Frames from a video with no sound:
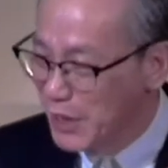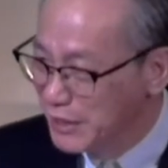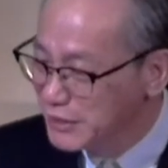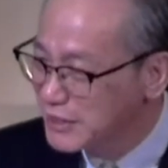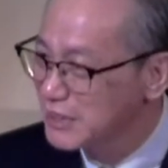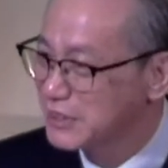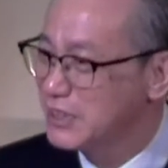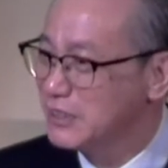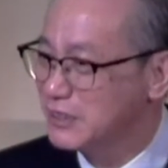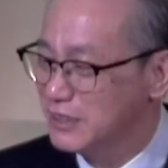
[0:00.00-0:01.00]
凭着
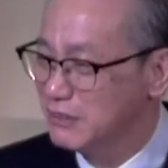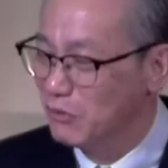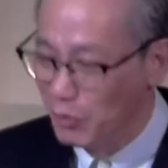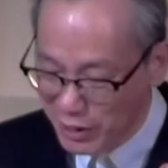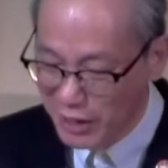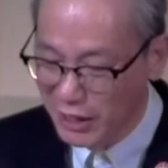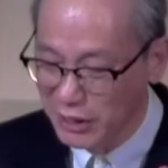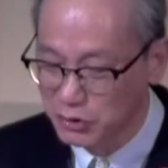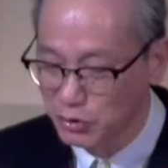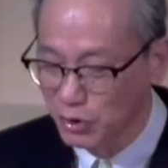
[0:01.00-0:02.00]
信心，我们
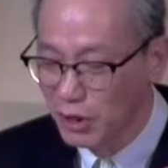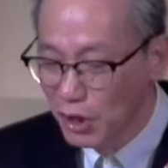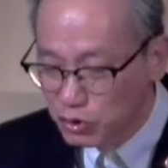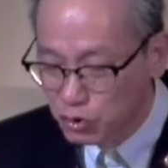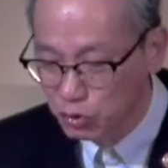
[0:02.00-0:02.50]
可以说：